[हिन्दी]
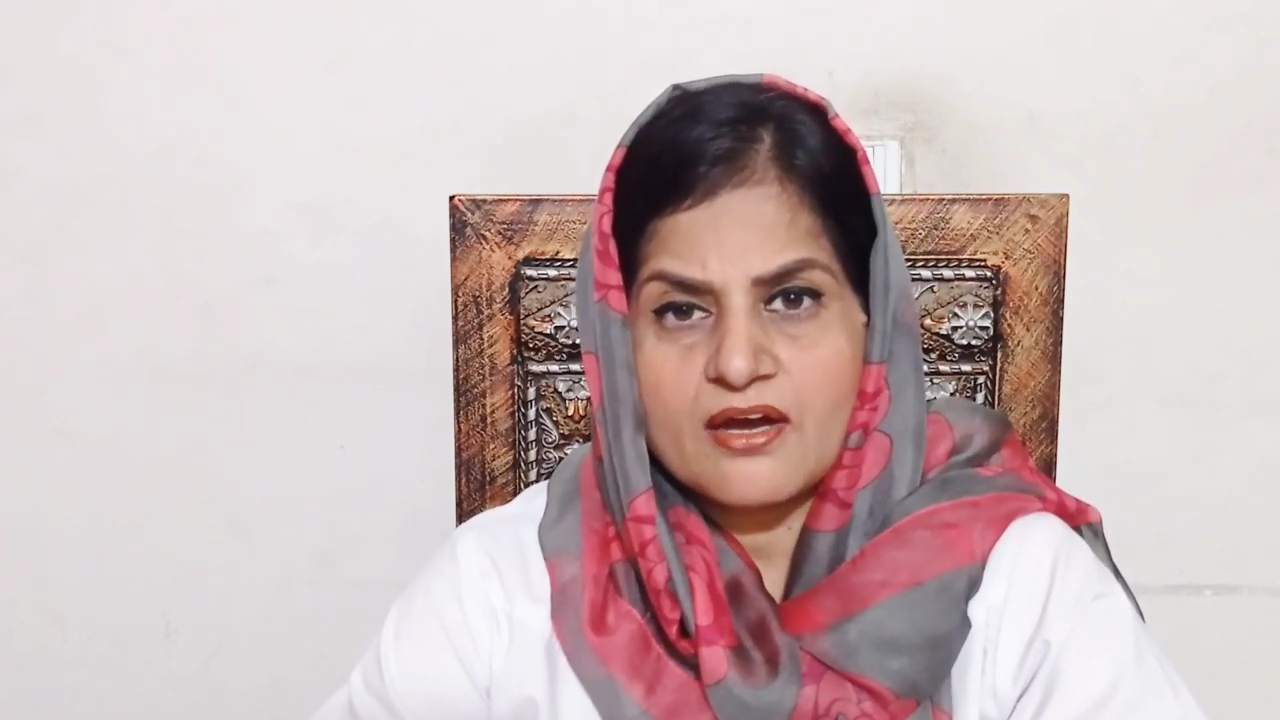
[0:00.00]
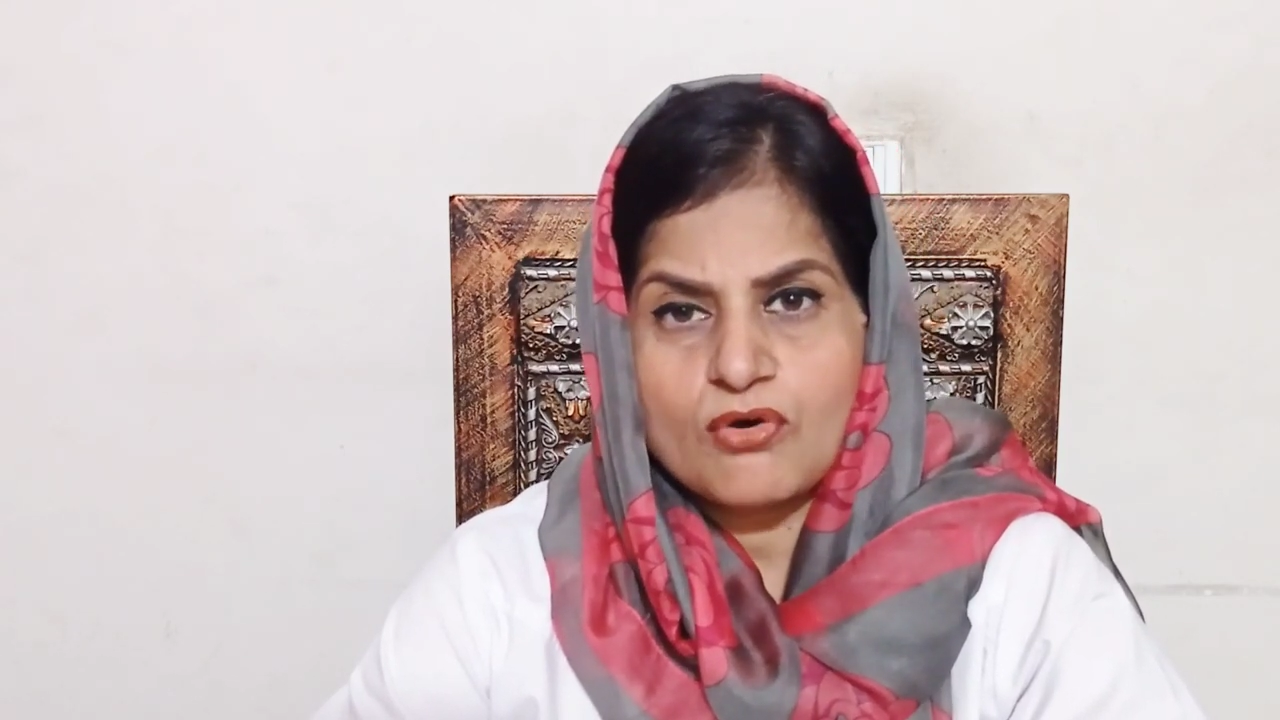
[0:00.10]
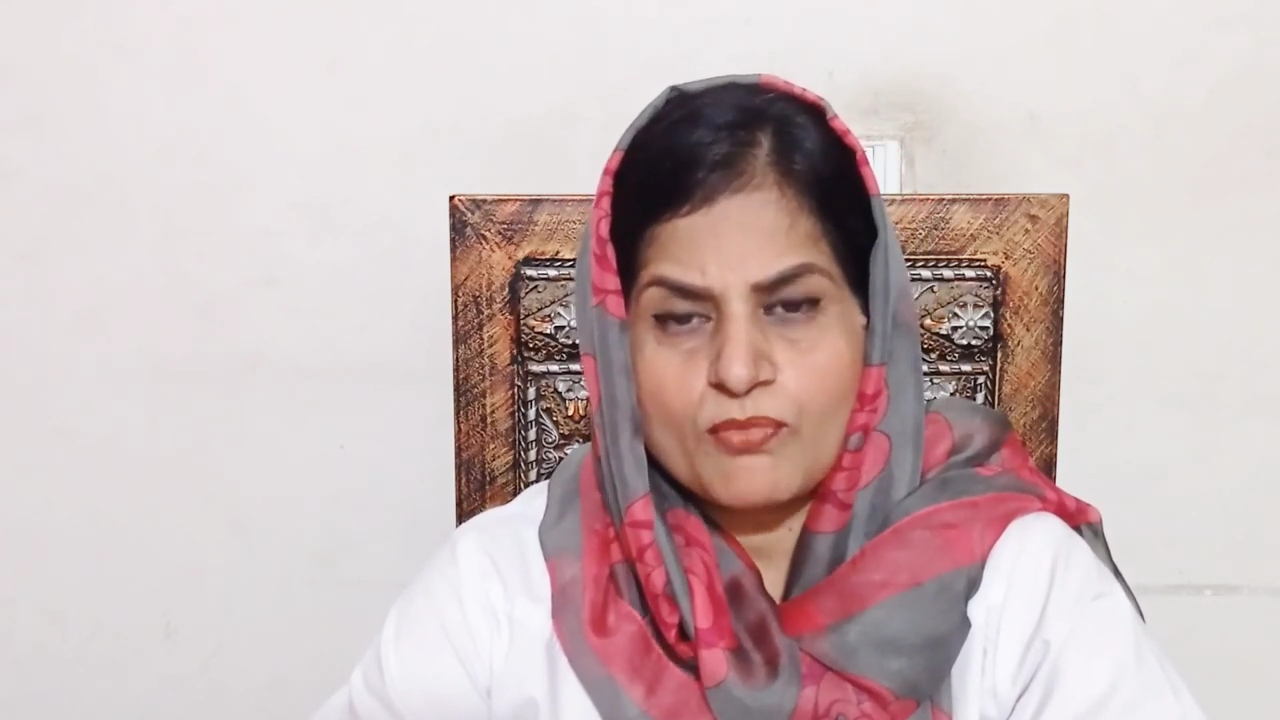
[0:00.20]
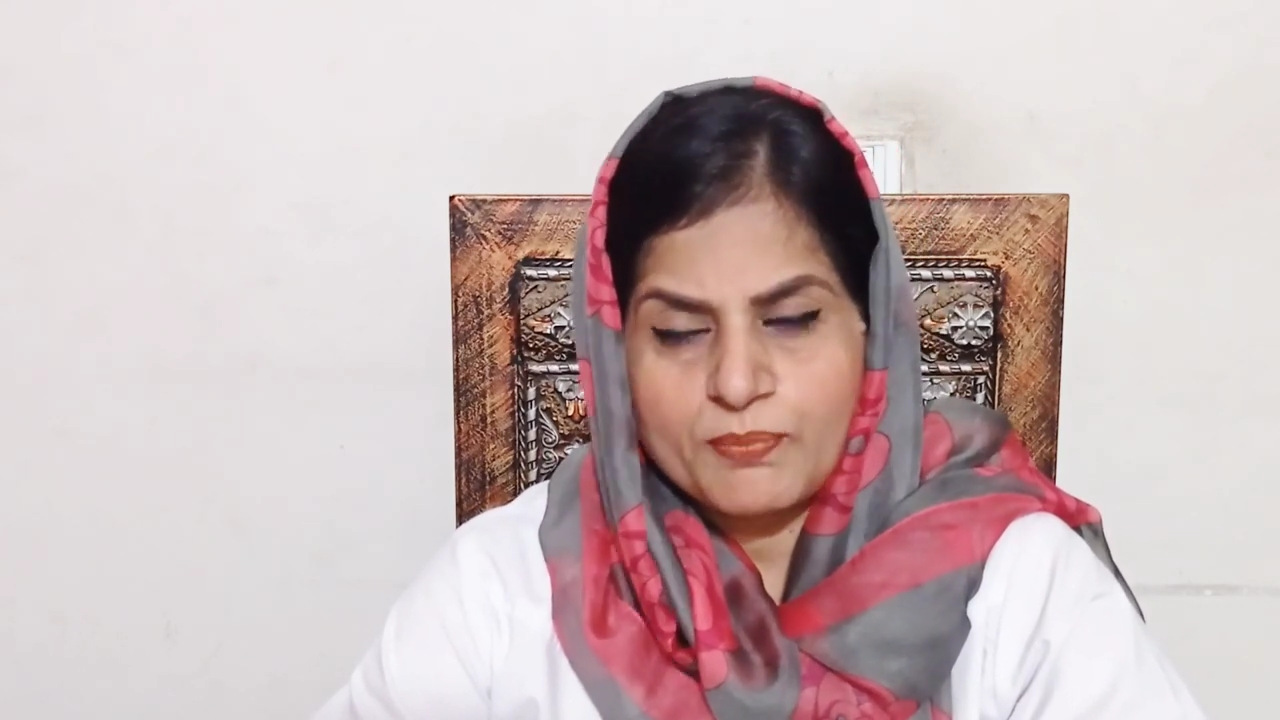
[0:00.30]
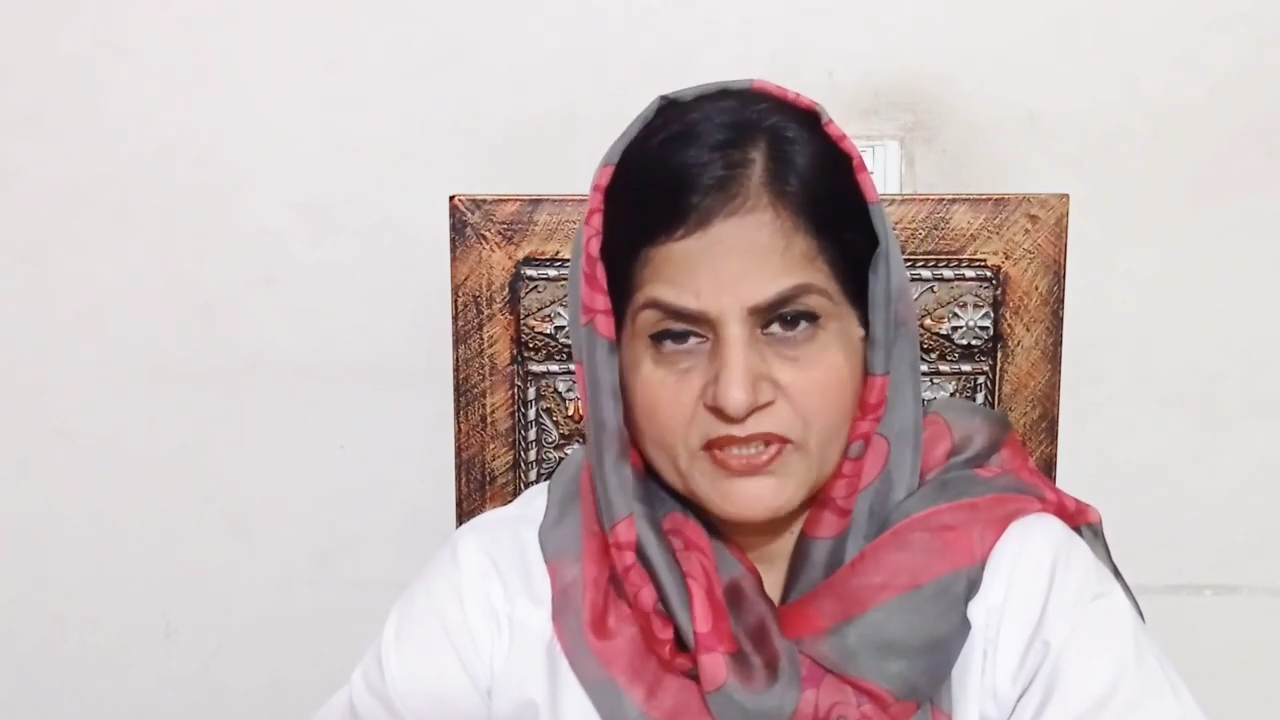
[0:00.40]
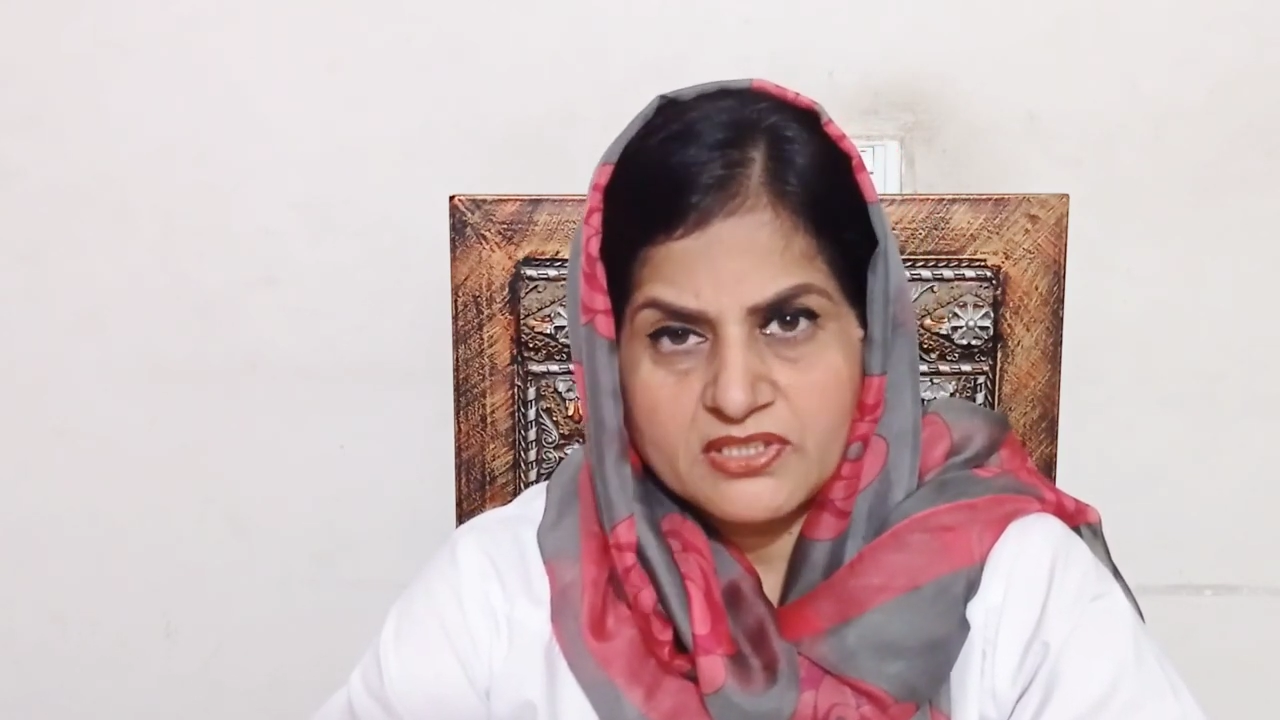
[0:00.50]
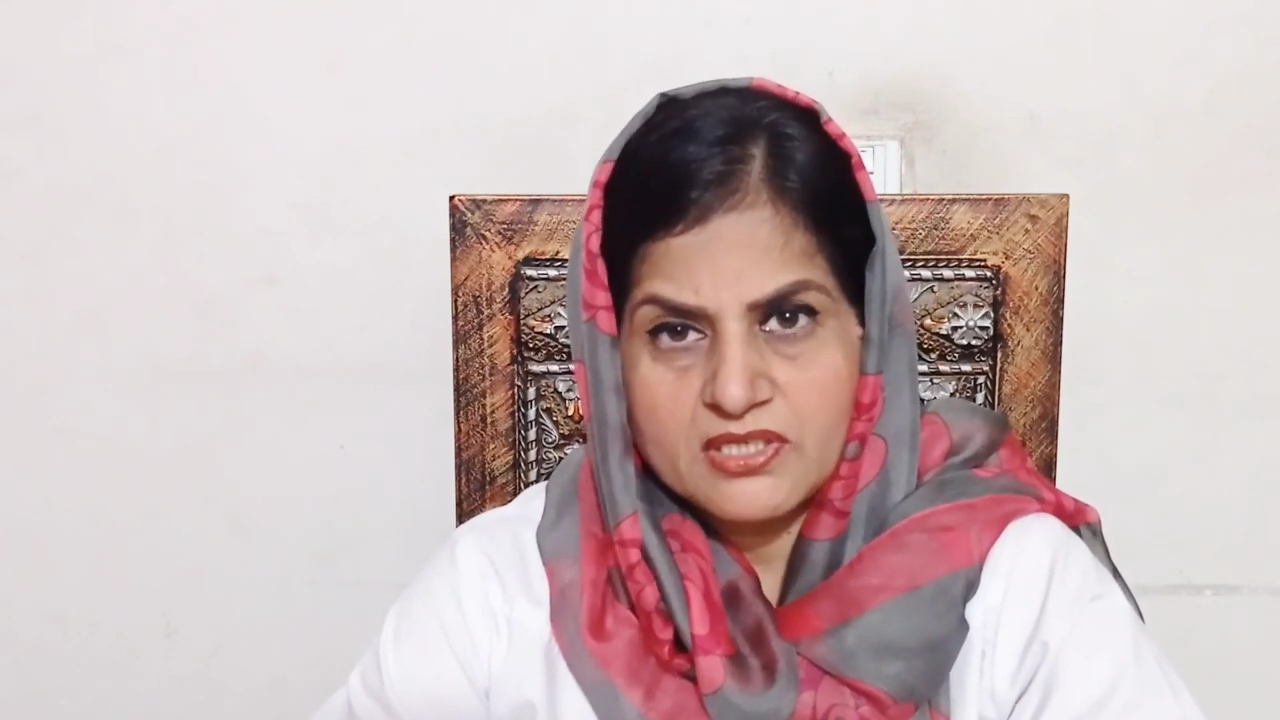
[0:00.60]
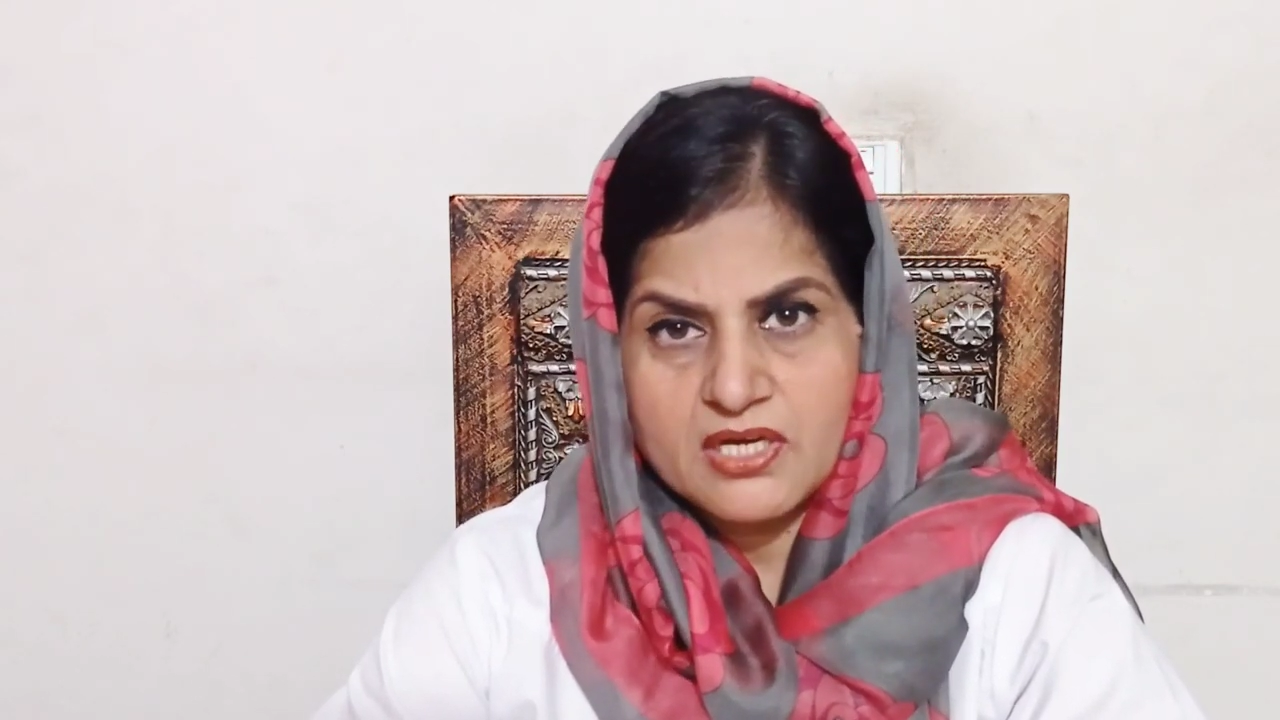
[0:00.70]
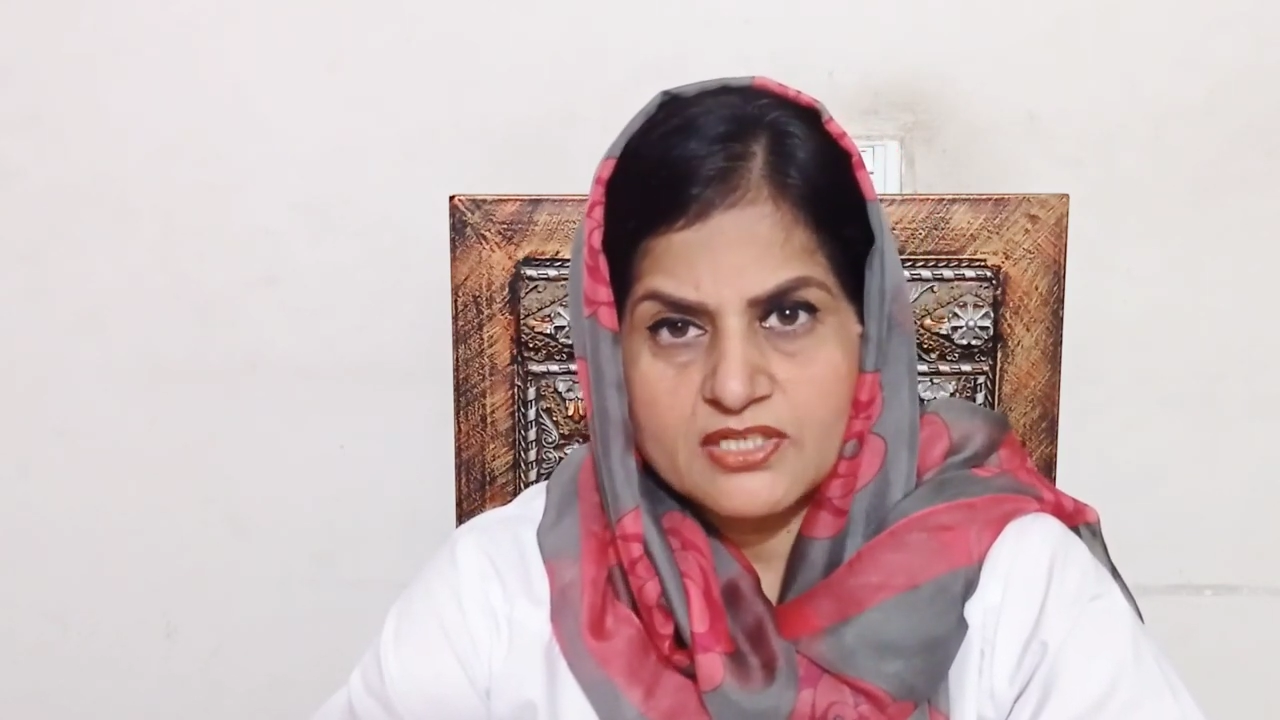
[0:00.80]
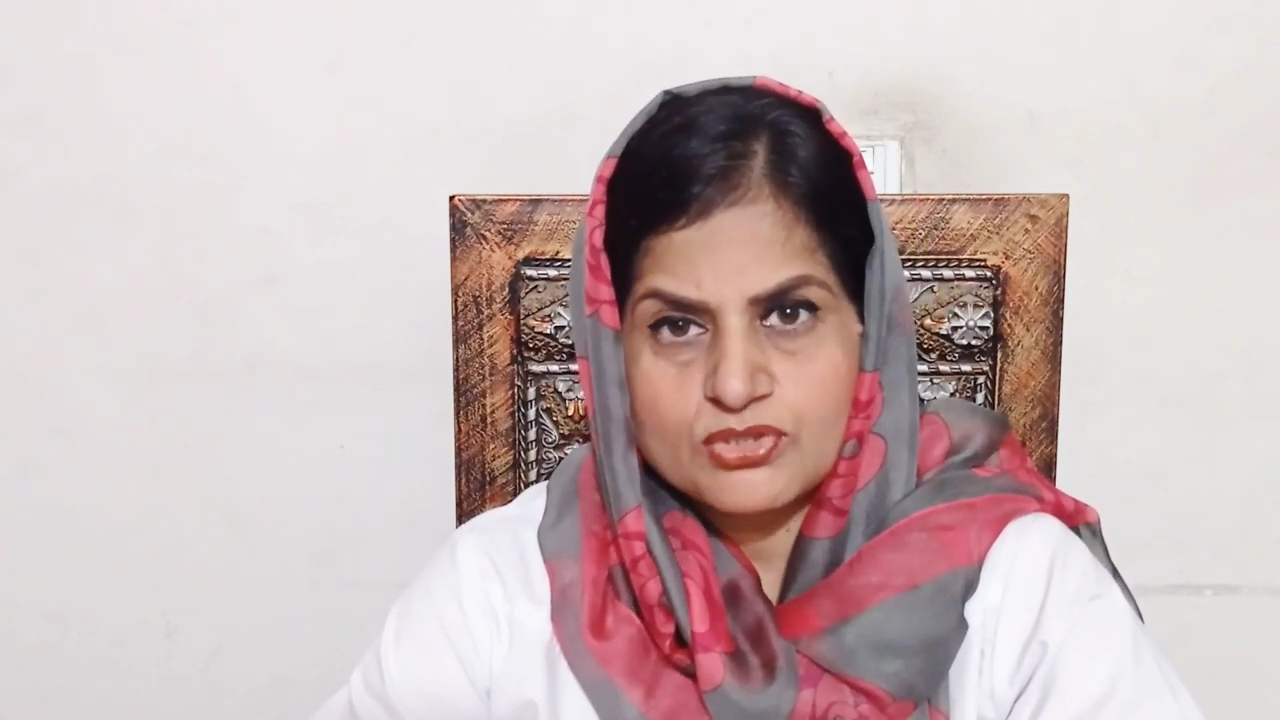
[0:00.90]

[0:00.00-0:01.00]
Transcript: होम्योपैथिक का